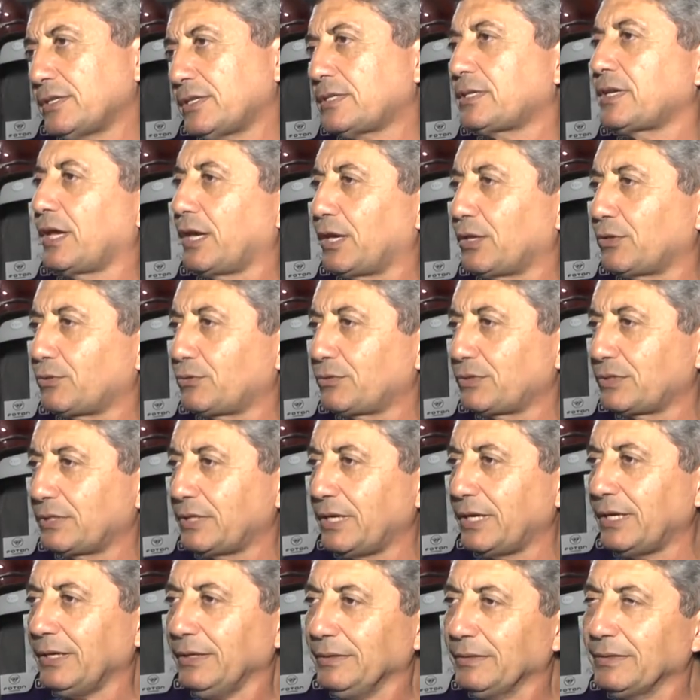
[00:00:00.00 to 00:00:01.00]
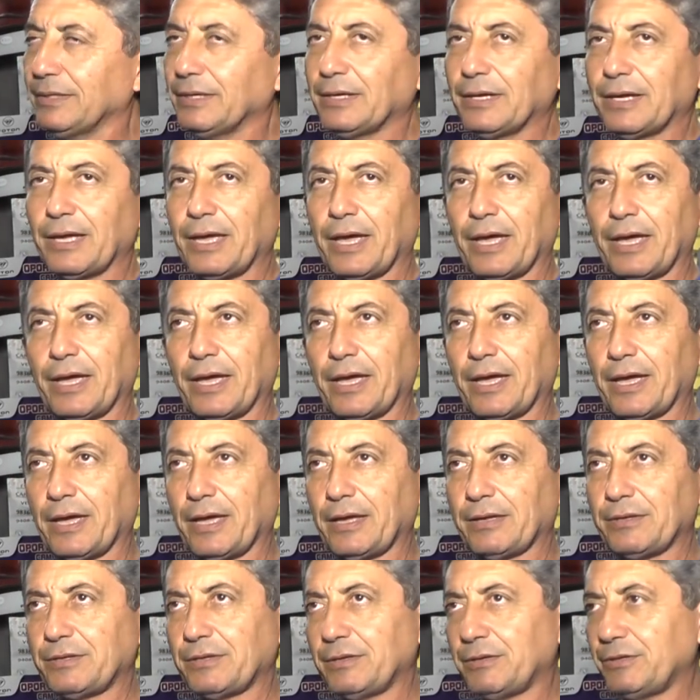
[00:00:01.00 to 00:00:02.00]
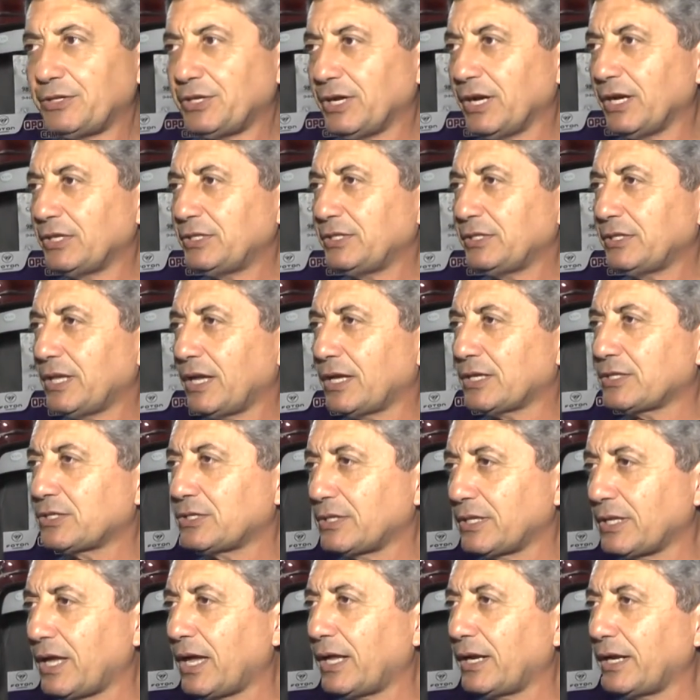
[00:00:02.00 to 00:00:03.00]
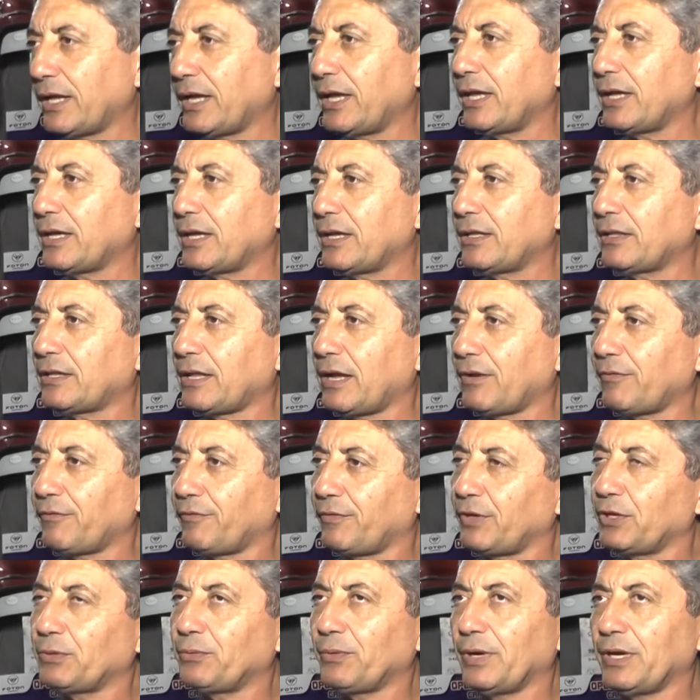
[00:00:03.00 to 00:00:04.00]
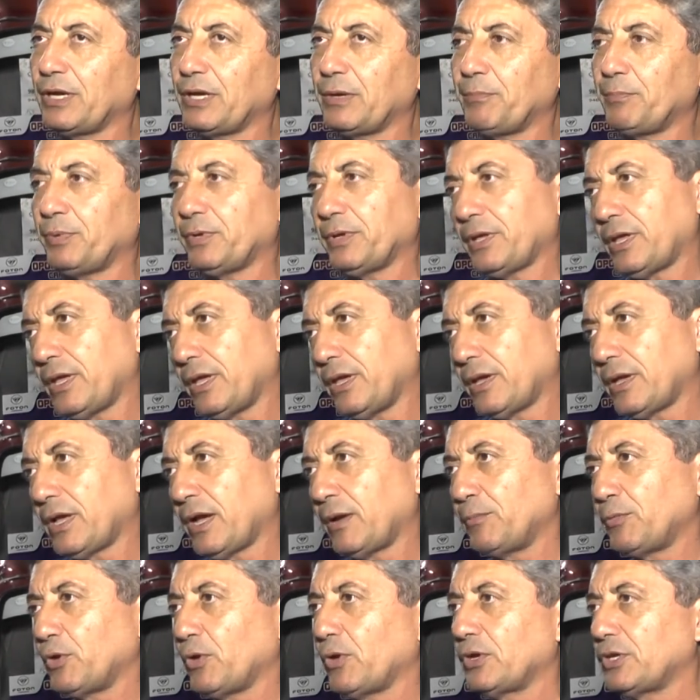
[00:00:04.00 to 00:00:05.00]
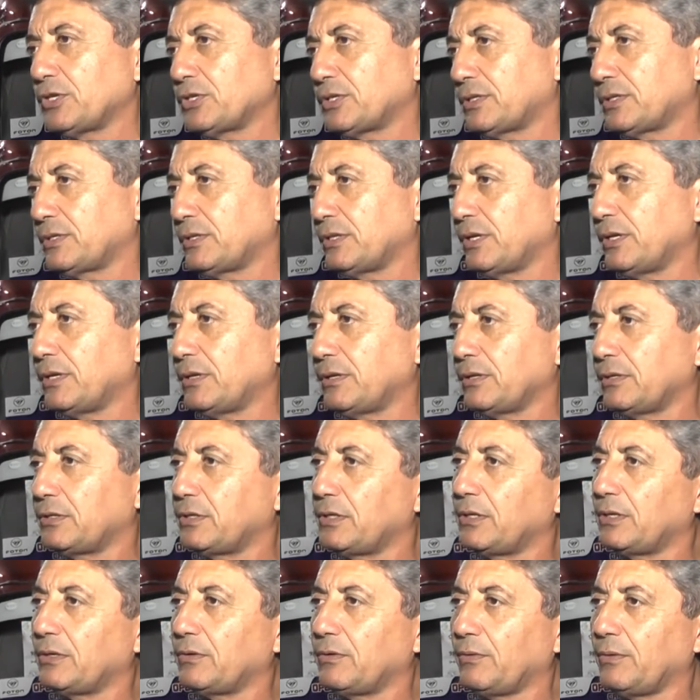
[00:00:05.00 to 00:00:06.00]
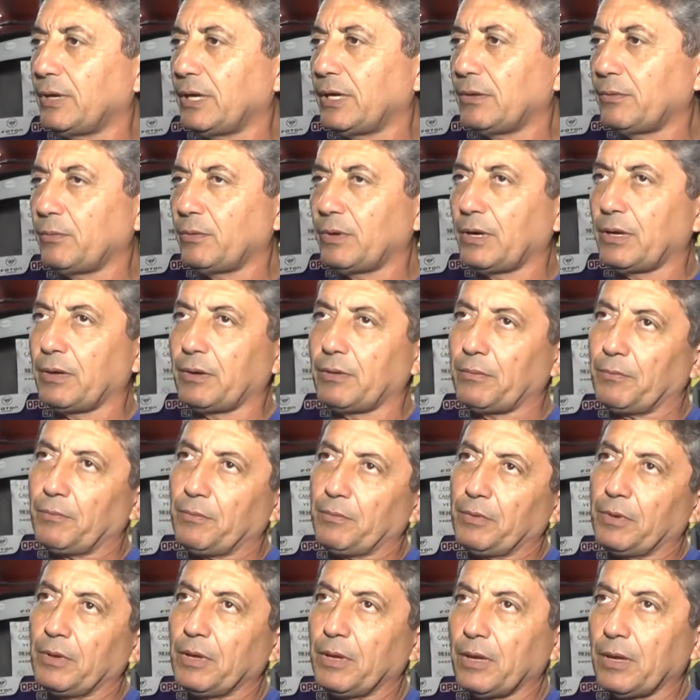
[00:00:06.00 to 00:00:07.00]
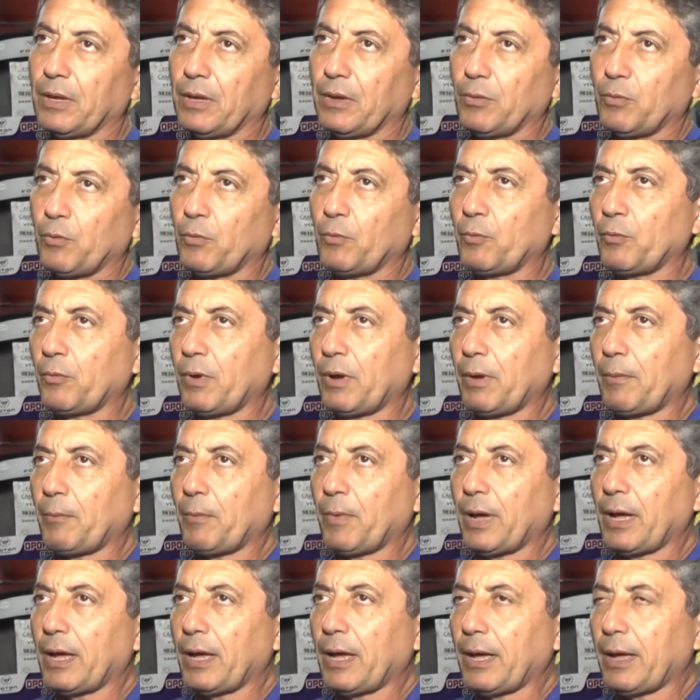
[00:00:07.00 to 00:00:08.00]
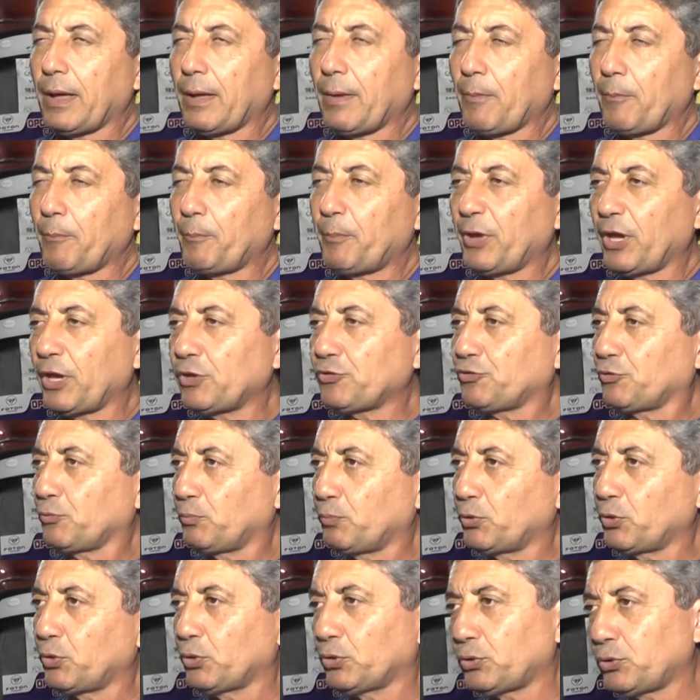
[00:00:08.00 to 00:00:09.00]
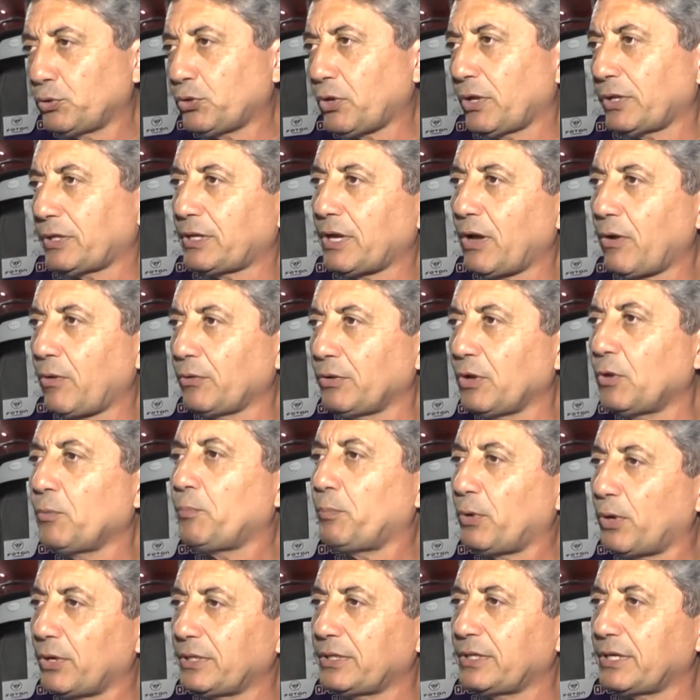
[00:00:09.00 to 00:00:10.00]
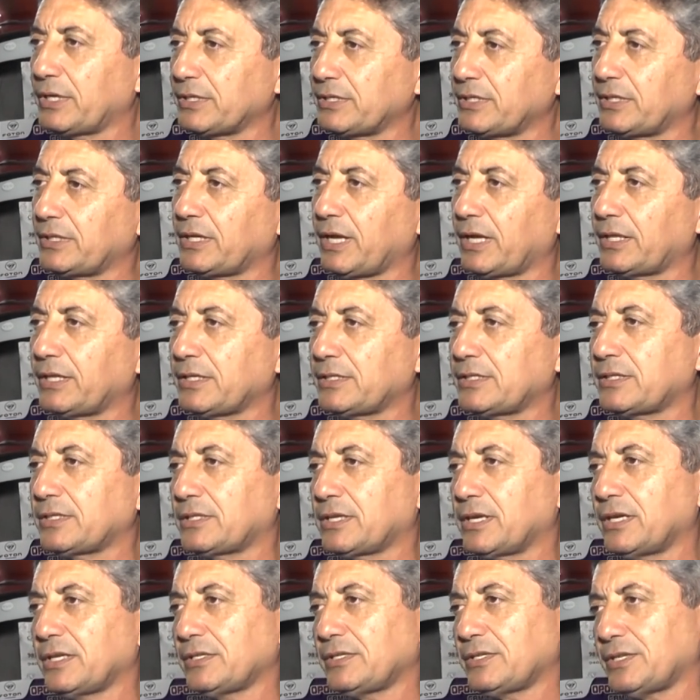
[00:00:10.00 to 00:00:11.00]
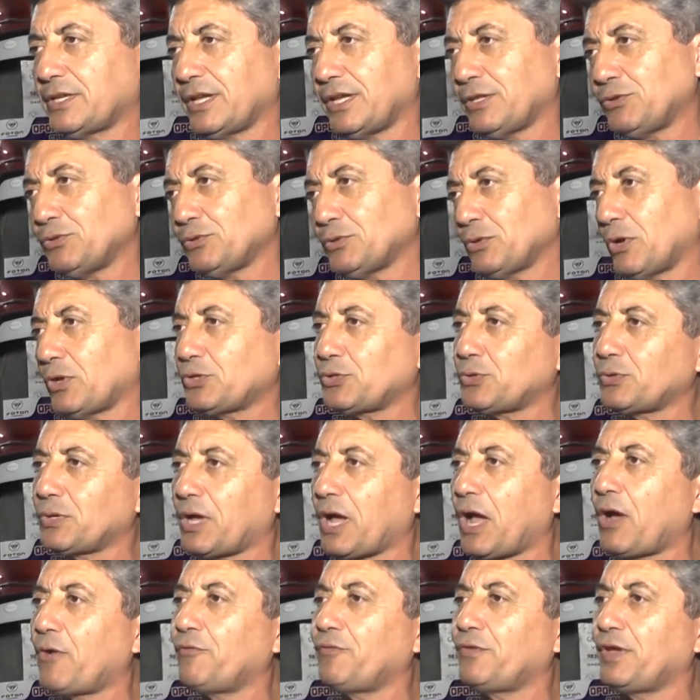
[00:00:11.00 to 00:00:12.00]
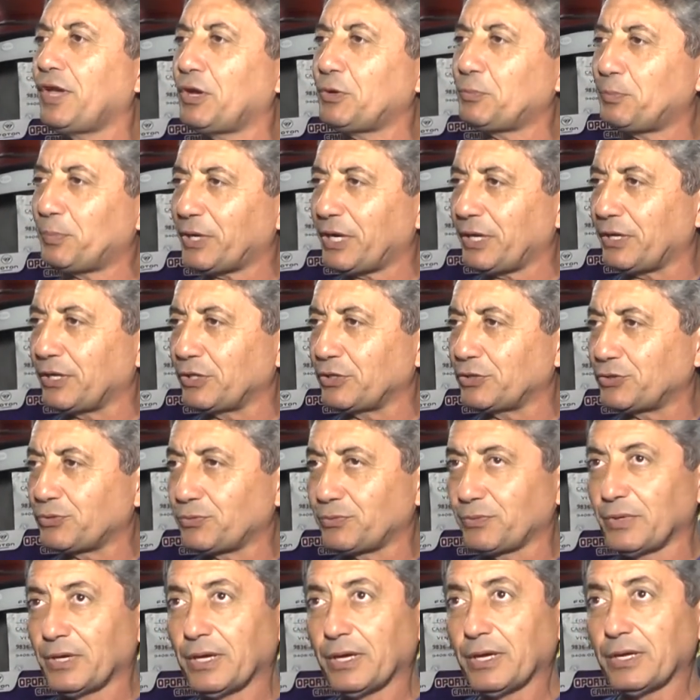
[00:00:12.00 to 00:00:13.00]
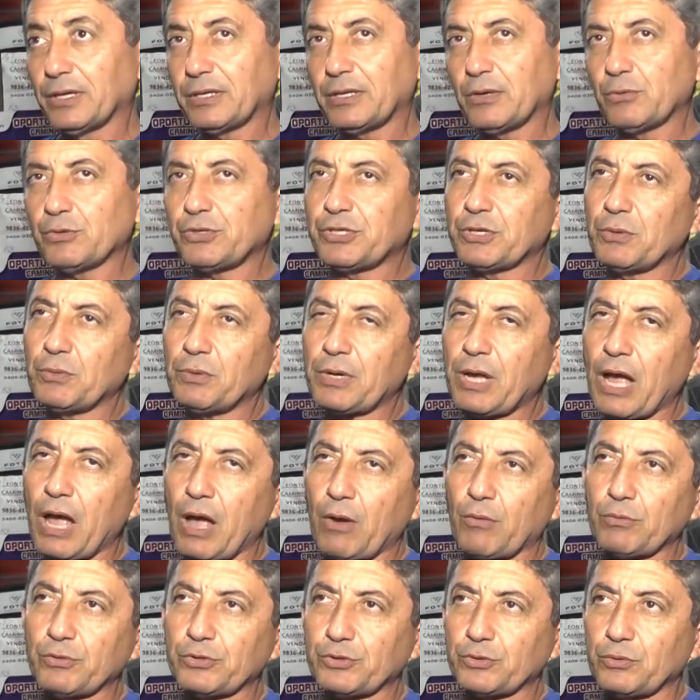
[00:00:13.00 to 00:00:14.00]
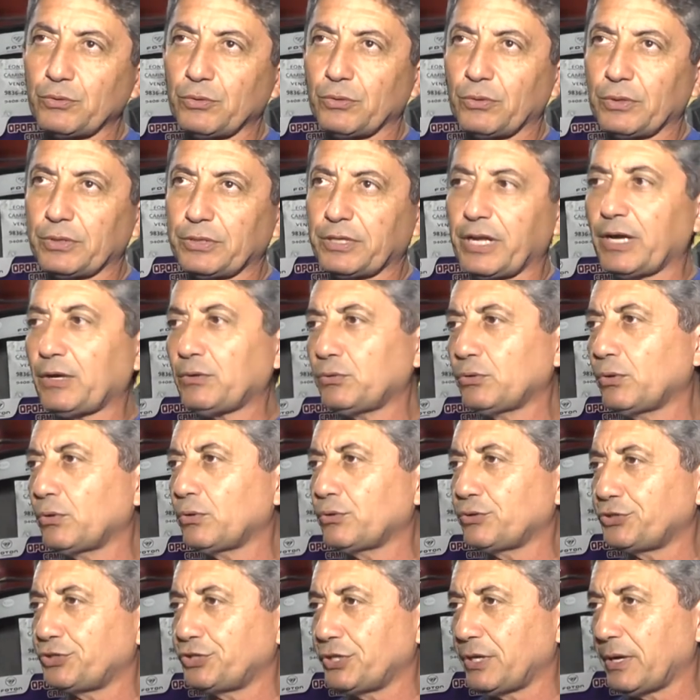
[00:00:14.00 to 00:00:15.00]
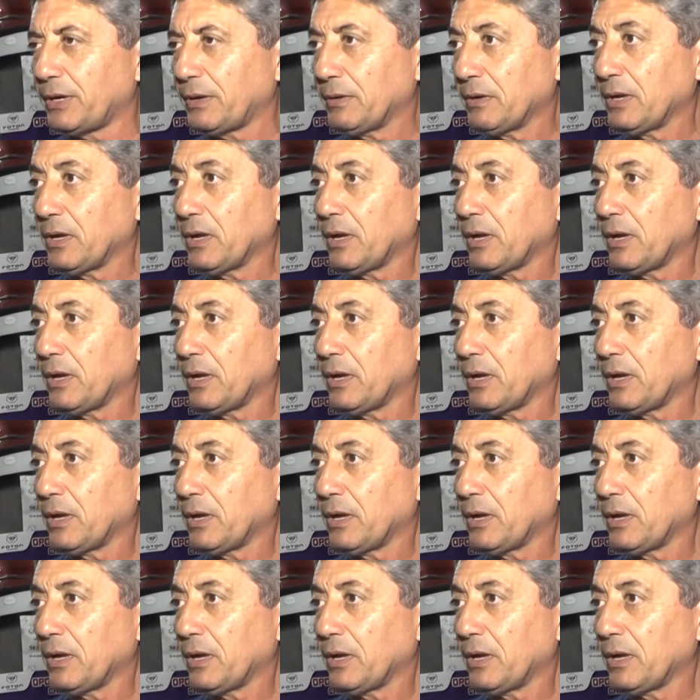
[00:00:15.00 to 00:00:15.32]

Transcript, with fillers: centros, né? É, diante das, da lei que está vindo aí, que caminhões de, de uma, uma um, peso bruto total não pode transitar nesses grandes centros, nosso carro vieram para isso. Então são carros com tecnologia